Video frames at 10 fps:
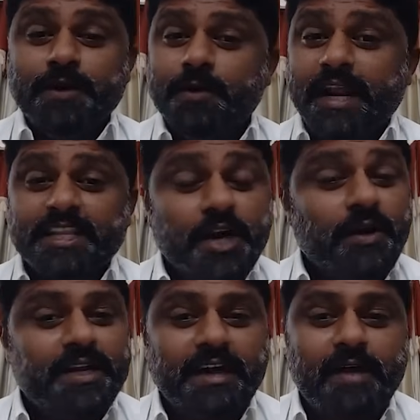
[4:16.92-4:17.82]
ఇటు
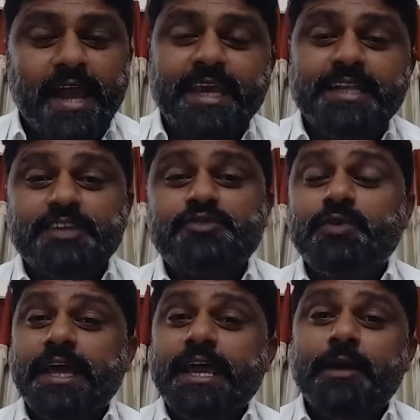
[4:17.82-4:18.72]
రెచ్చగొట్టే వ్యాఖ్యలు
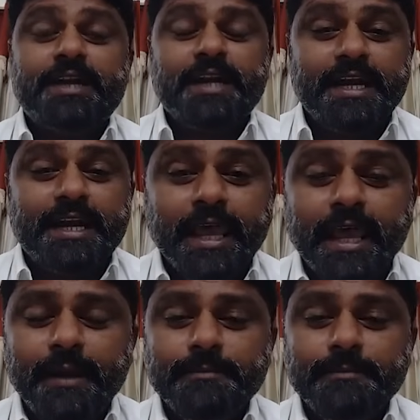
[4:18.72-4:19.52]
చేసుకుంటా ఏమంటాడంటే